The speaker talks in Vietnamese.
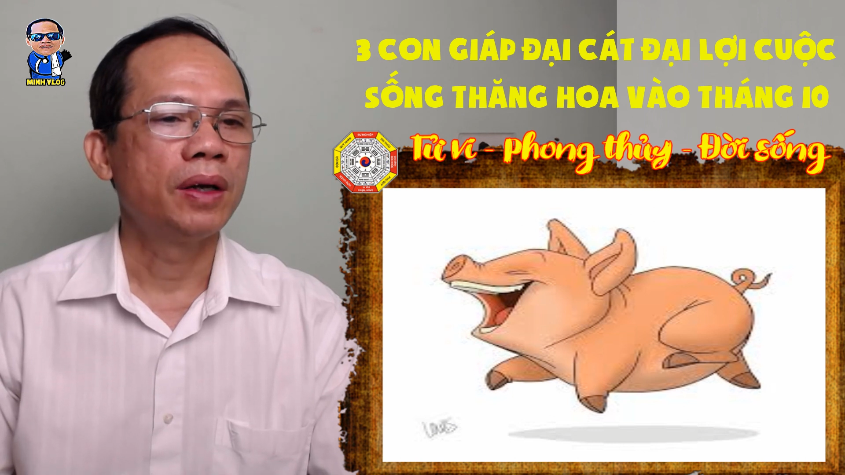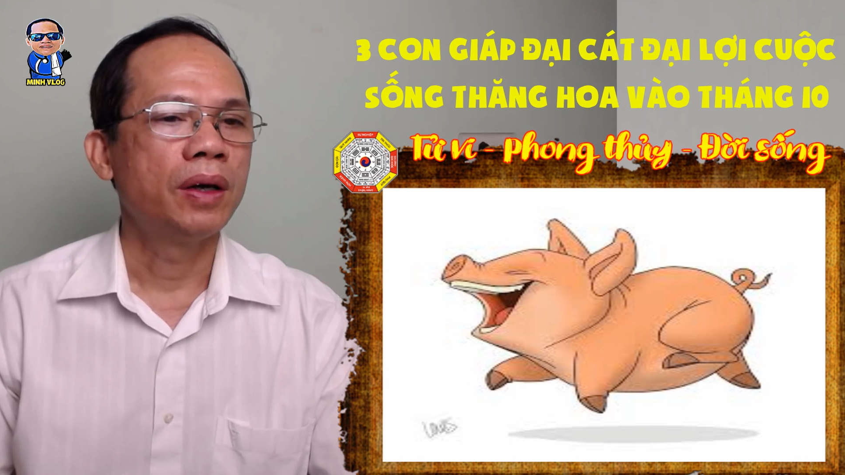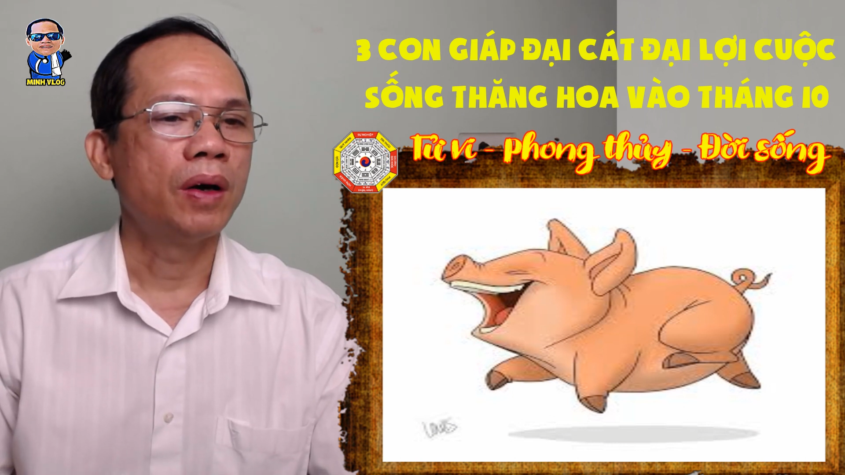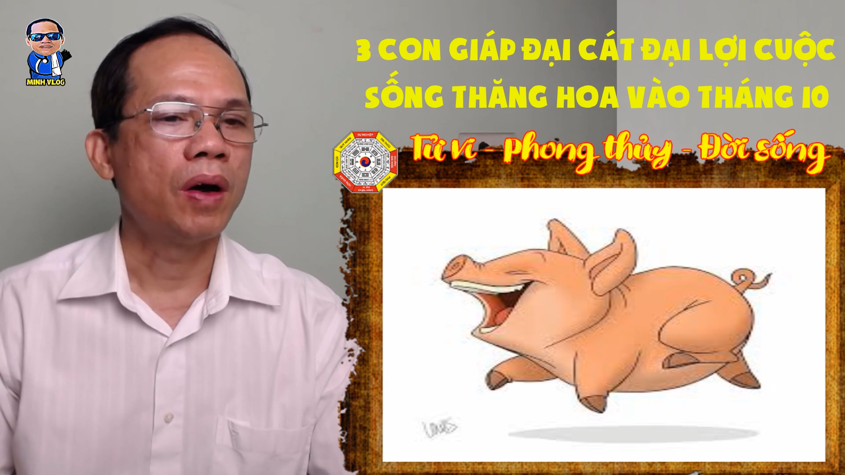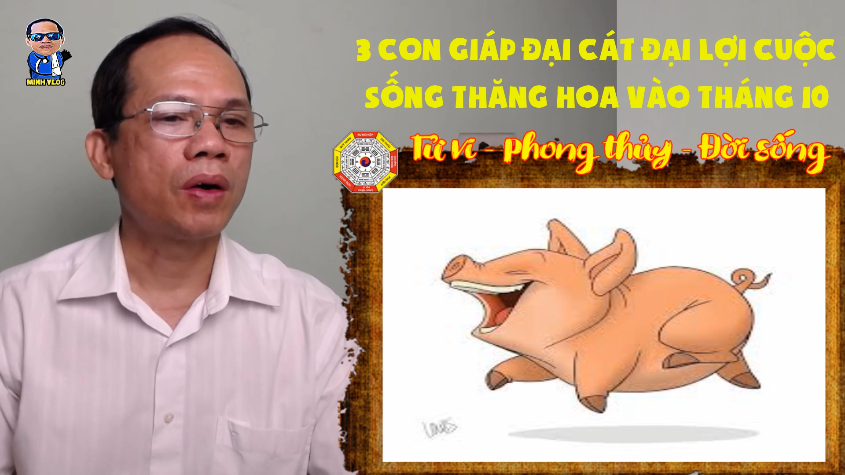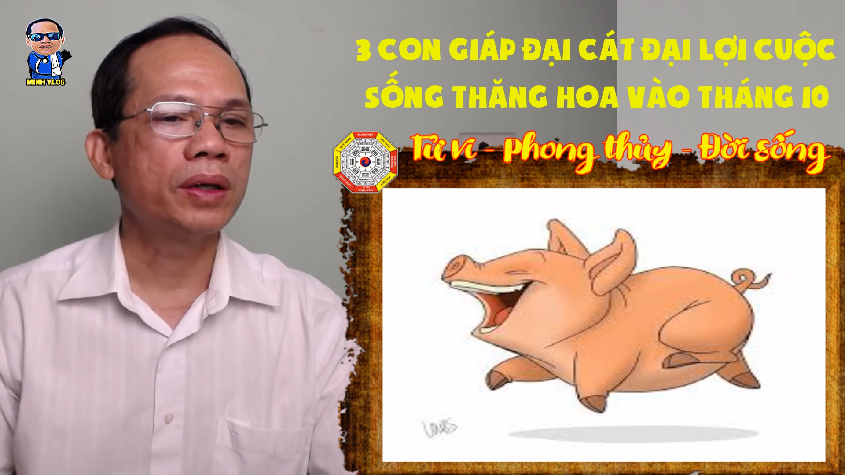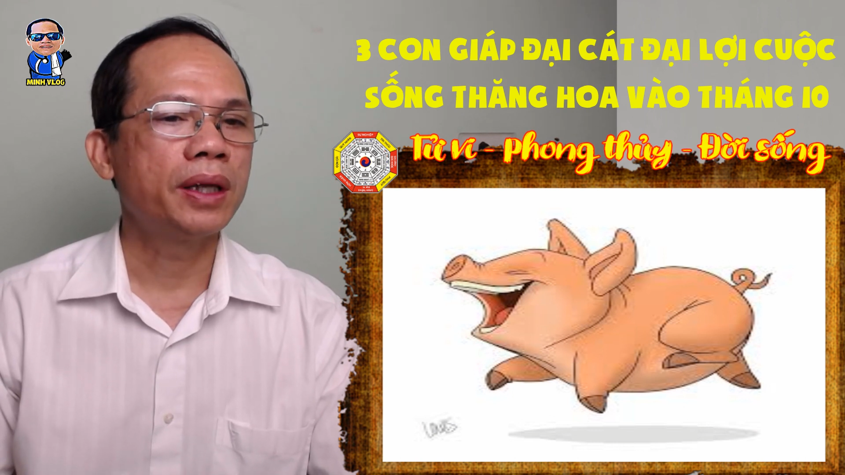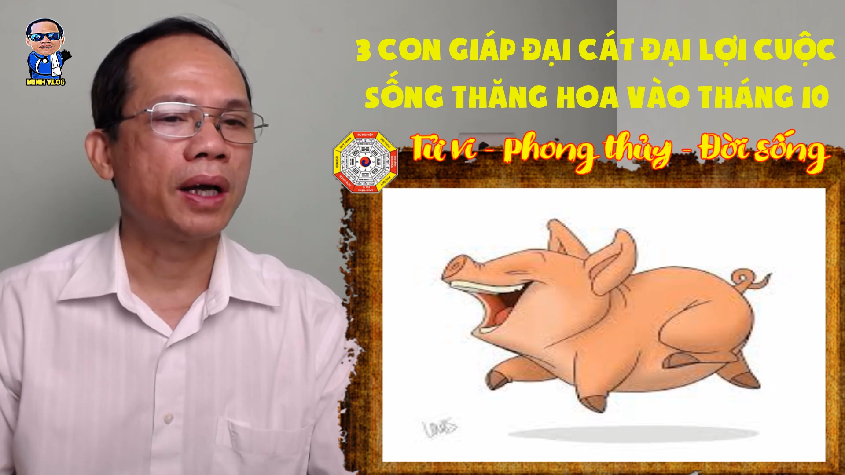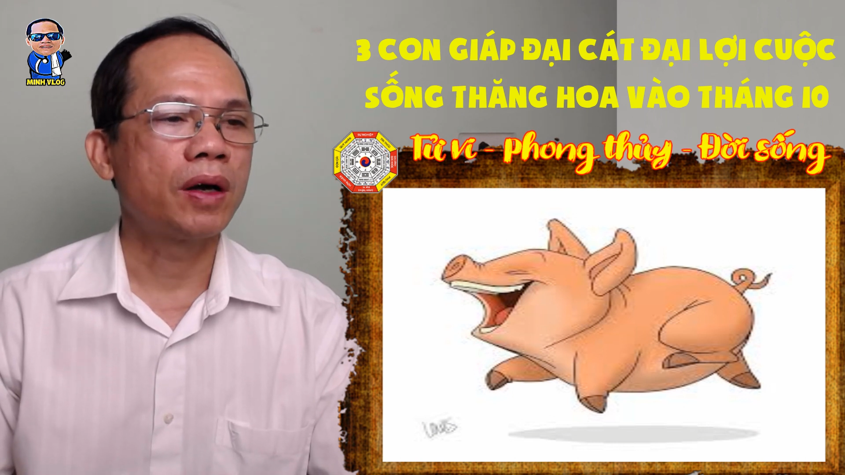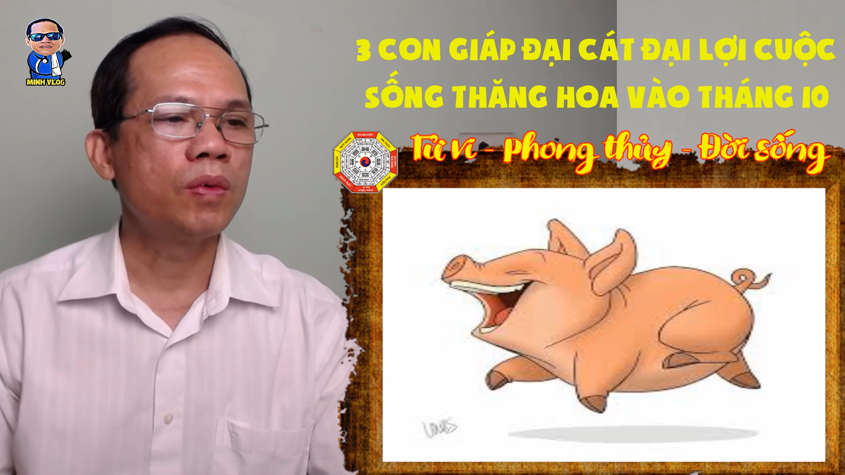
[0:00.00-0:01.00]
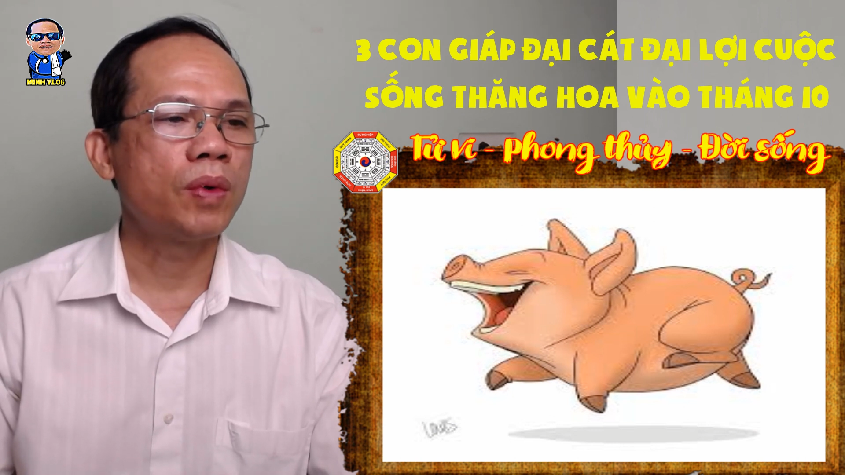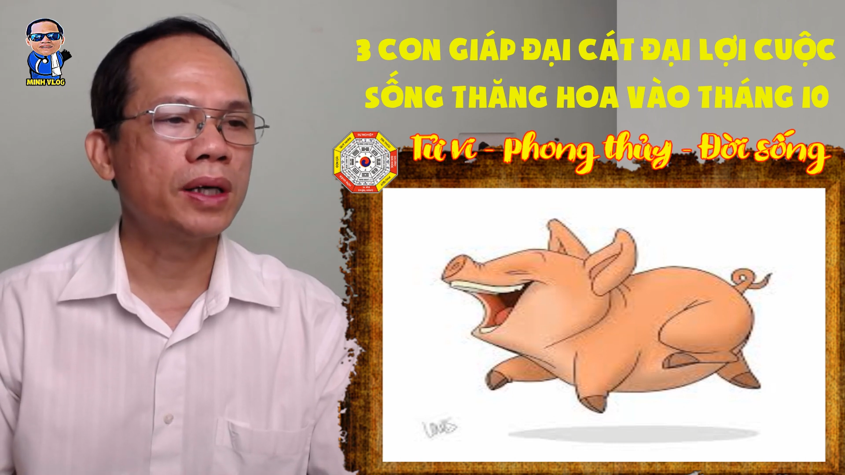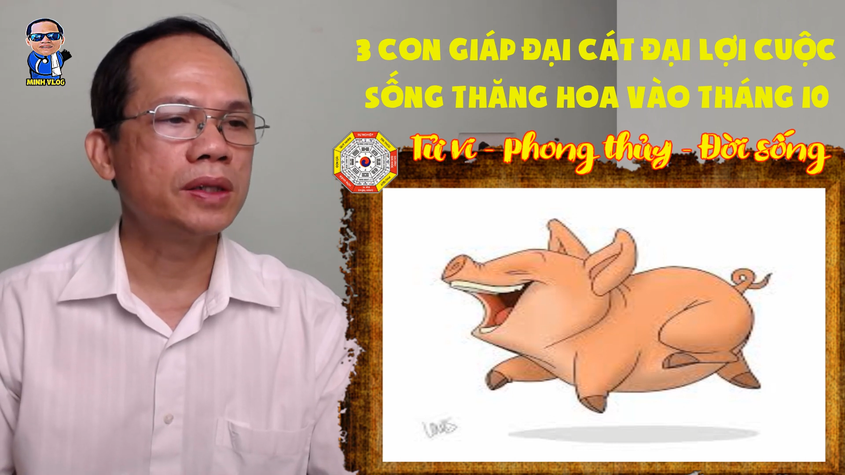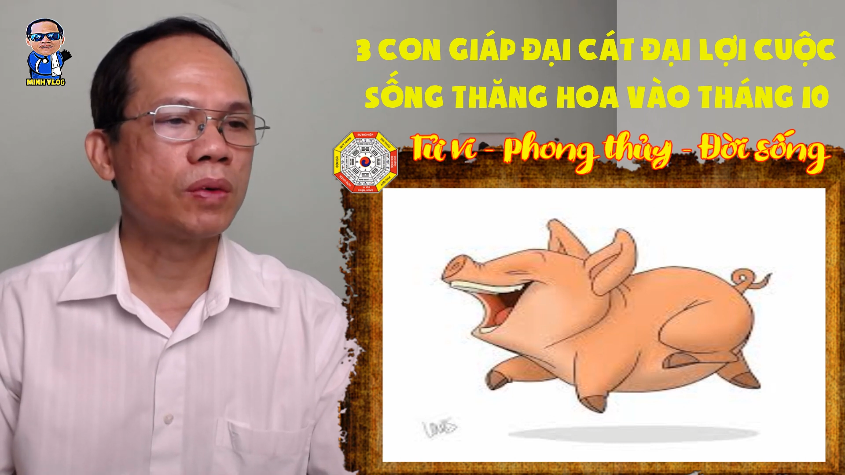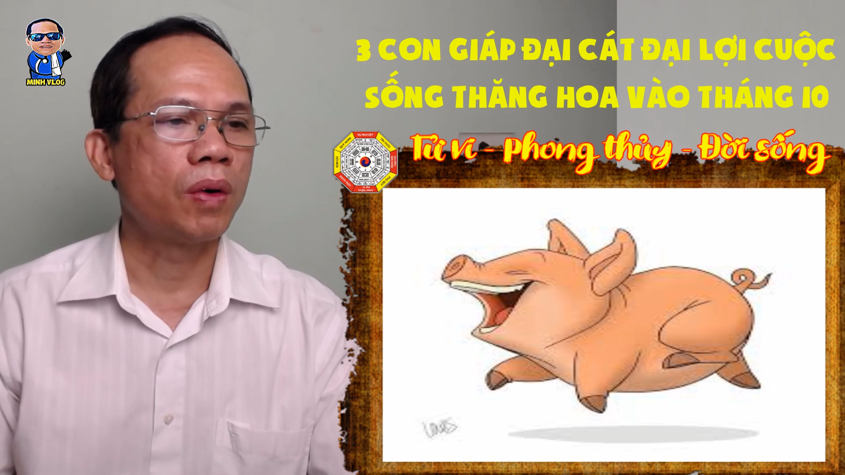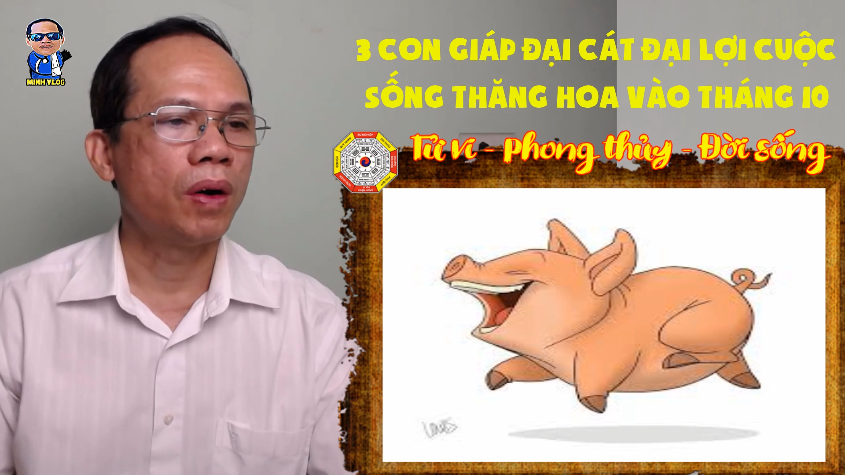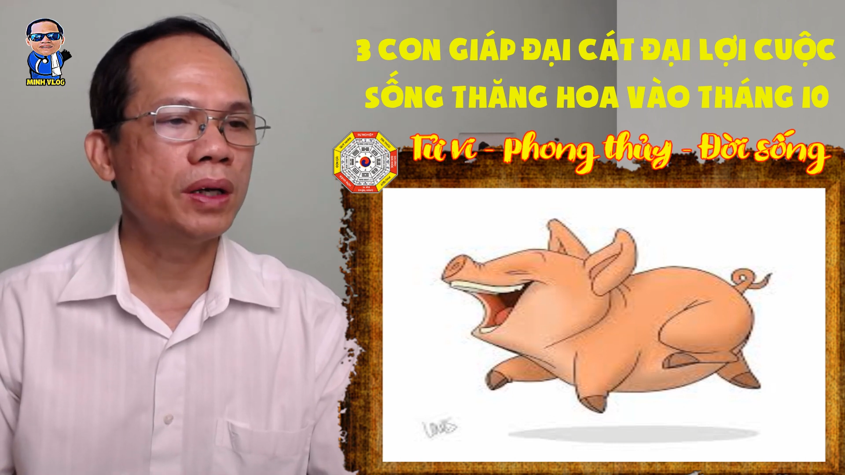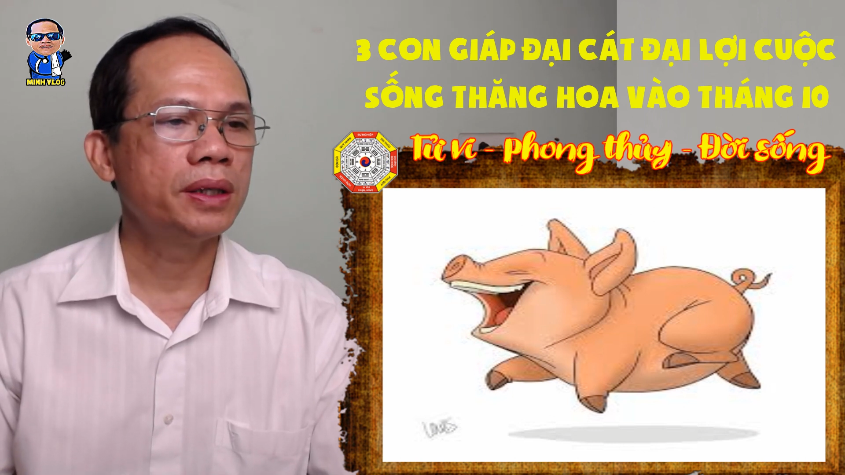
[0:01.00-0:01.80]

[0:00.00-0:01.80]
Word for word: họ có thể không quá giàu có